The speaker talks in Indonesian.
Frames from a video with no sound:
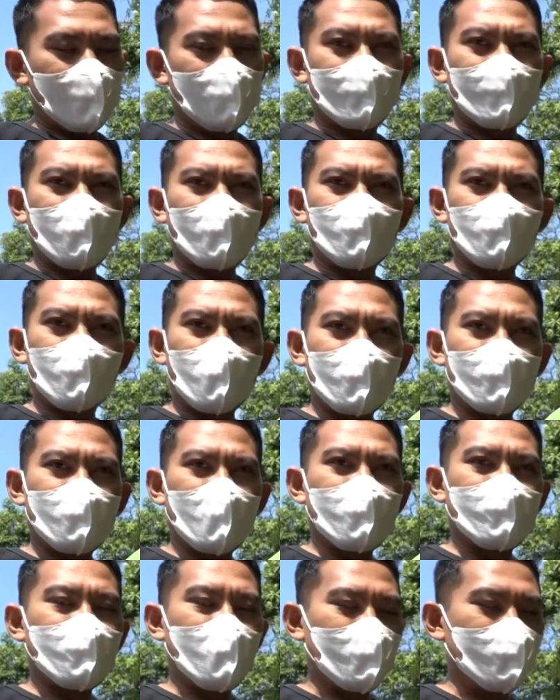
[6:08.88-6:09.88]
kita juga
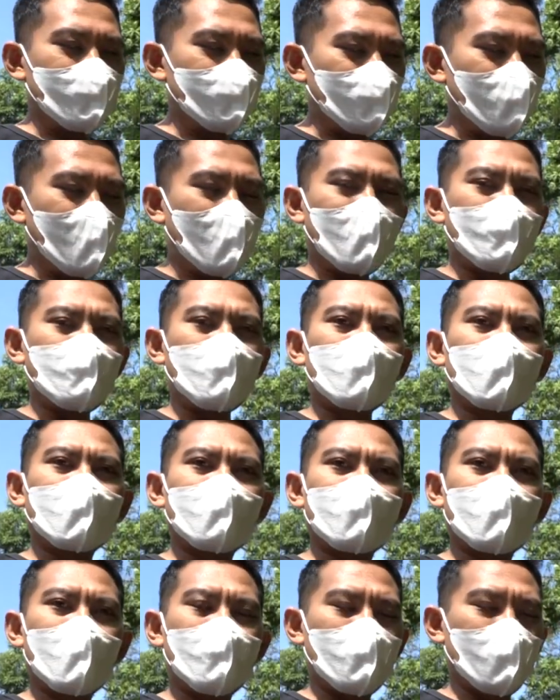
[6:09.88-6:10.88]
diajarin cara
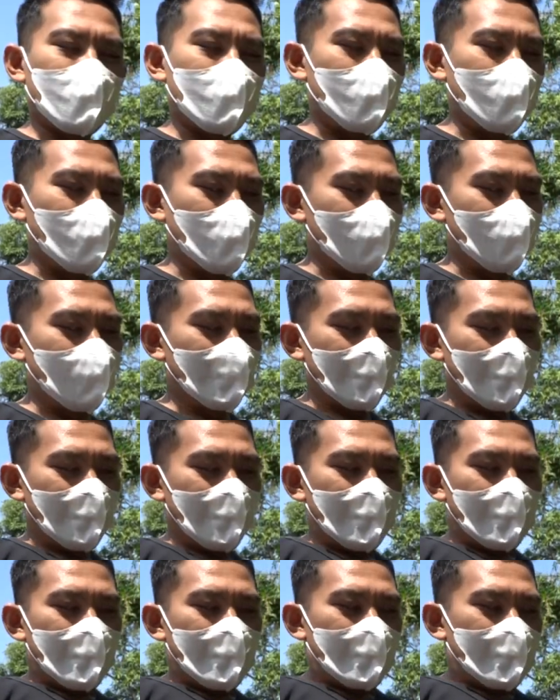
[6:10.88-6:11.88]
memetiknya mangga
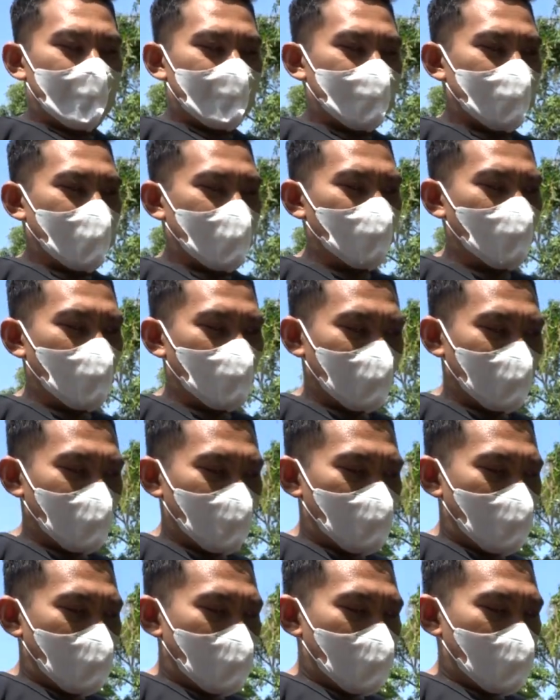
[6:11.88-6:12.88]
jadi
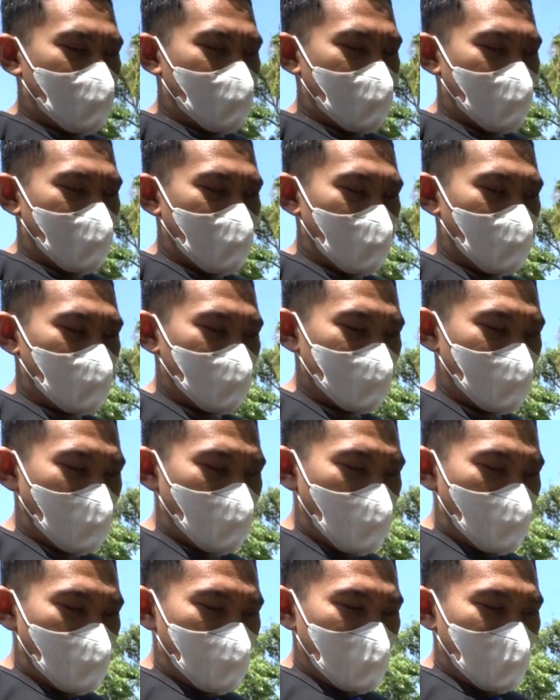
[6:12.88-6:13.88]
memetik mangga kalau
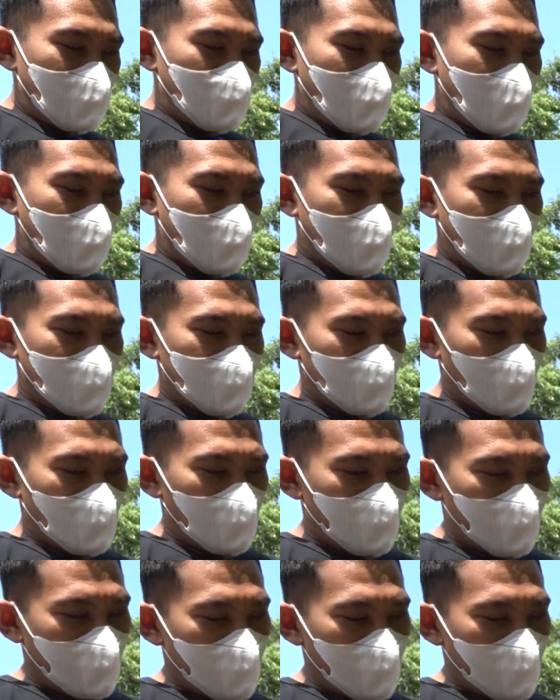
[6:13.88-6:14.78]
kita mau memilih mangga itu